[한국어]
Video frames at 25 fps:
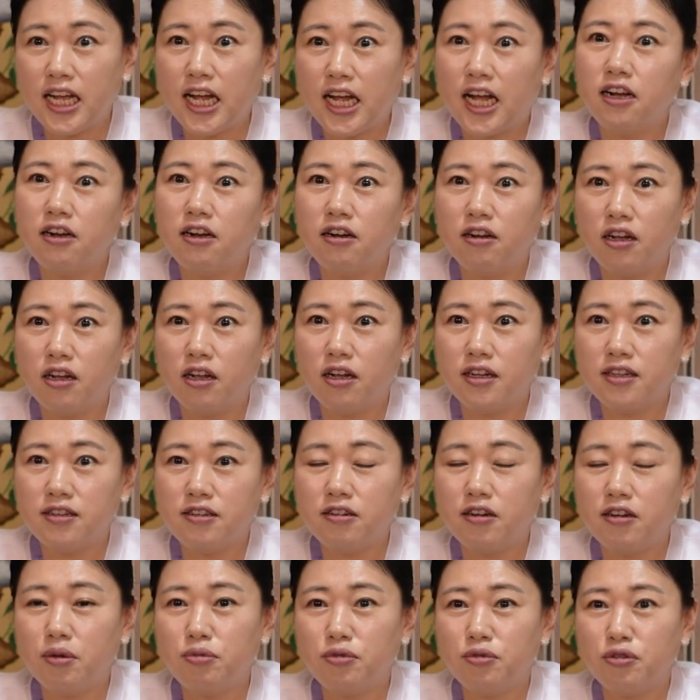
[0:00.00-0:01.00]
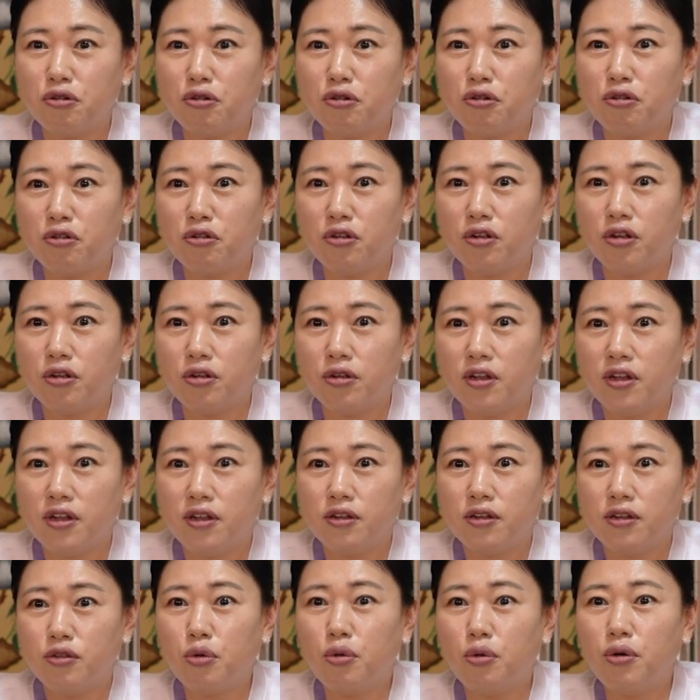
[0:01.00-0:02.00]
한 거 직업적으로
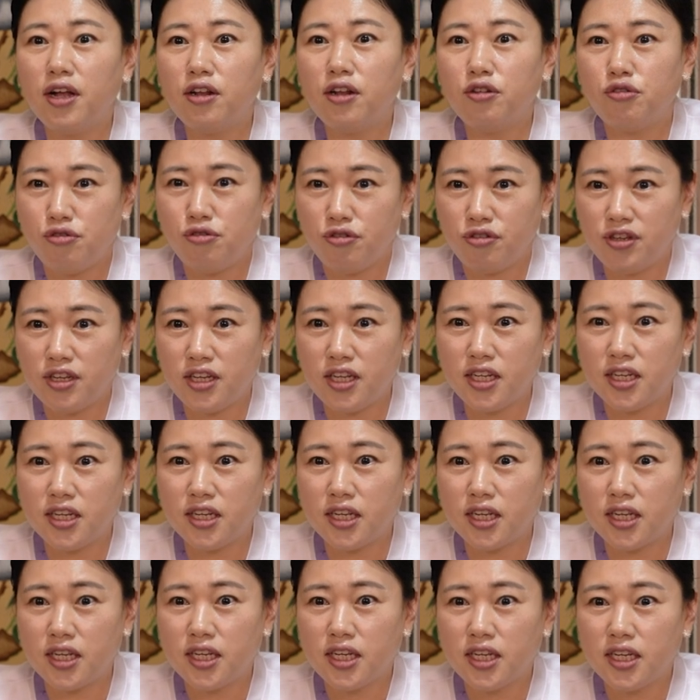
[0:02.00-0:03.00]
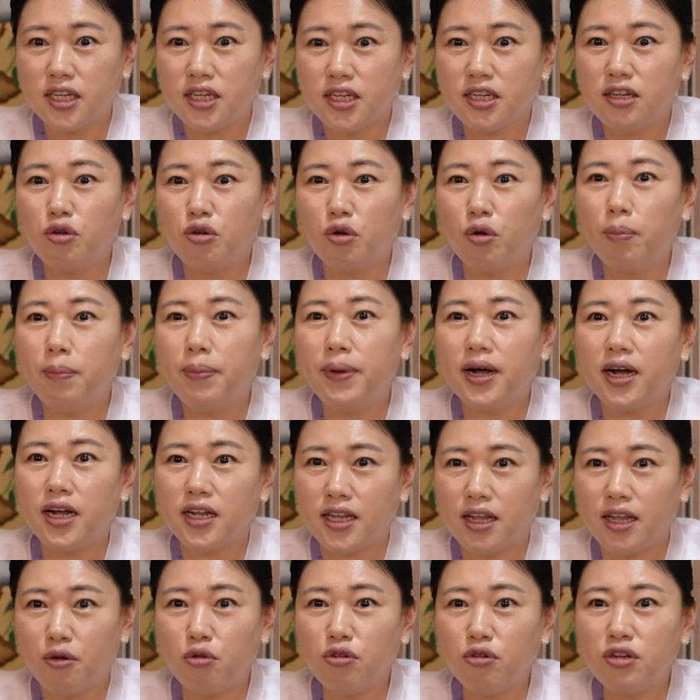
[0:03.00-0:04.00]
도와줄 수 있는 그런 오빠가
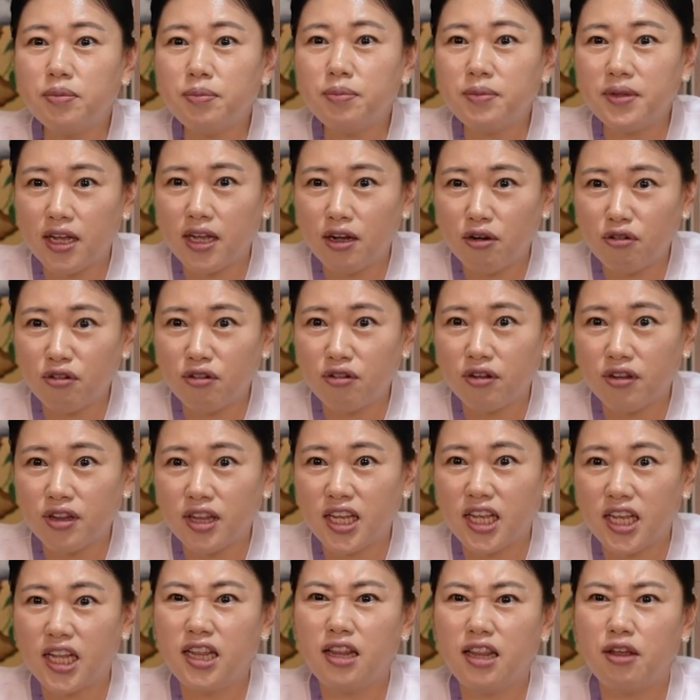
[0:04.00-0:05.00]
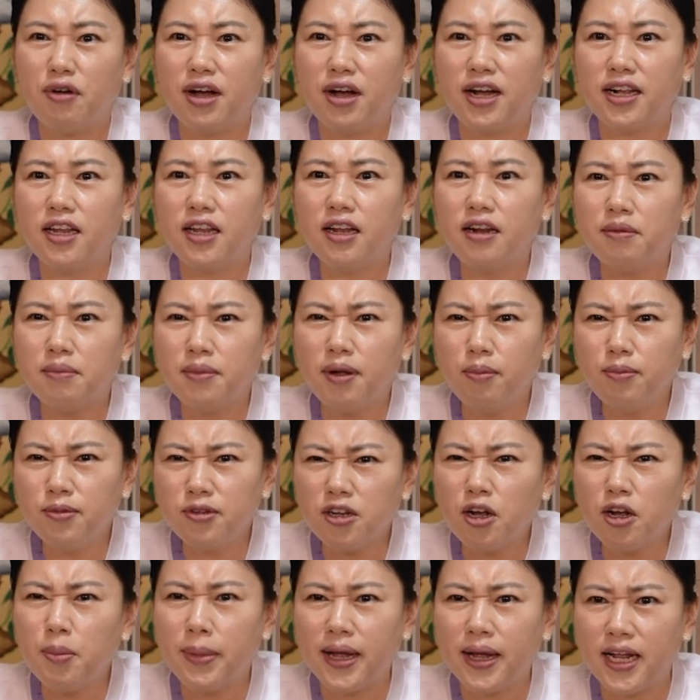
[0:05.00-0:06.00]
되고 싶다고 니한테 네. 왕래를
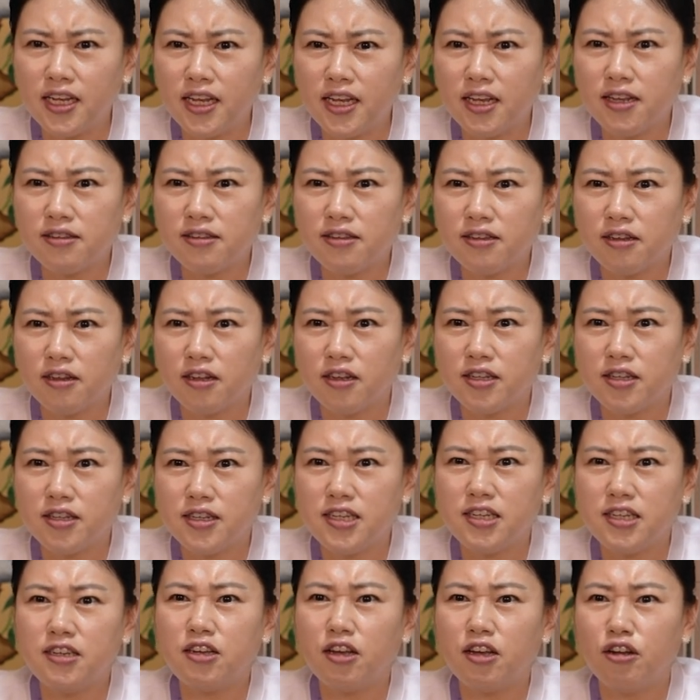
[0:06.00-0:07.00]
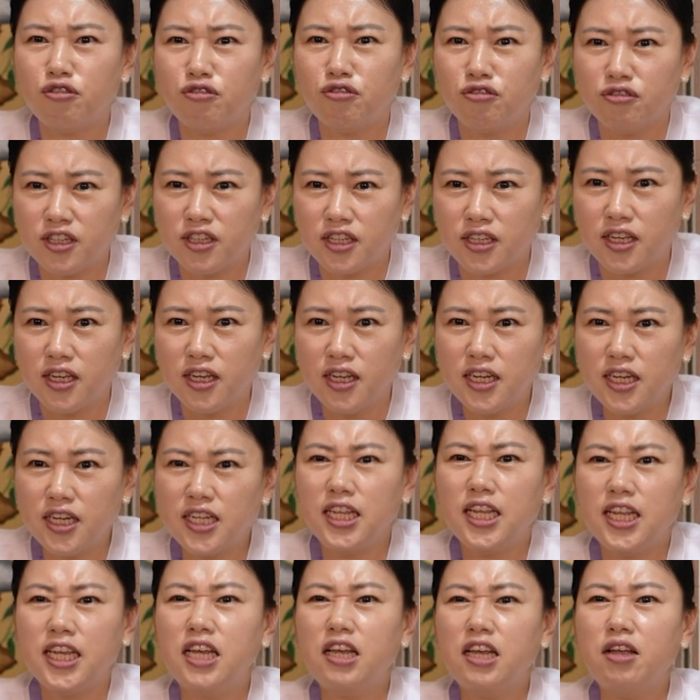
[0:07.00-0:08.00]
엄청 많이 했어. 지켜주는.
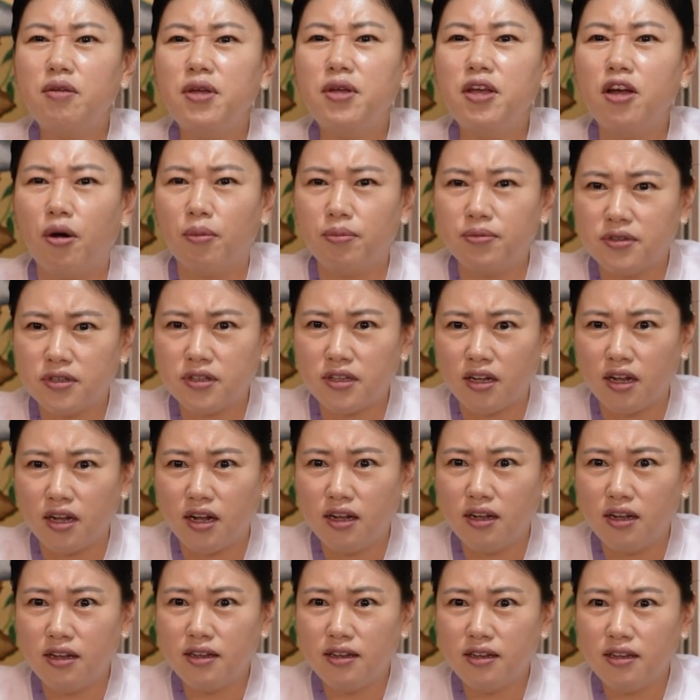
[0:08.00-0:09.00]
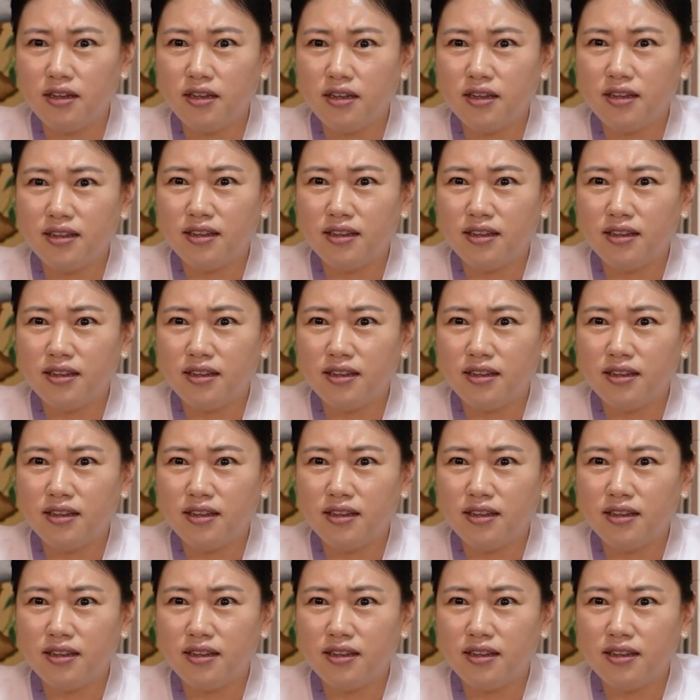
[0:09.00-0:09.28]
근데 힘이 없어. 네.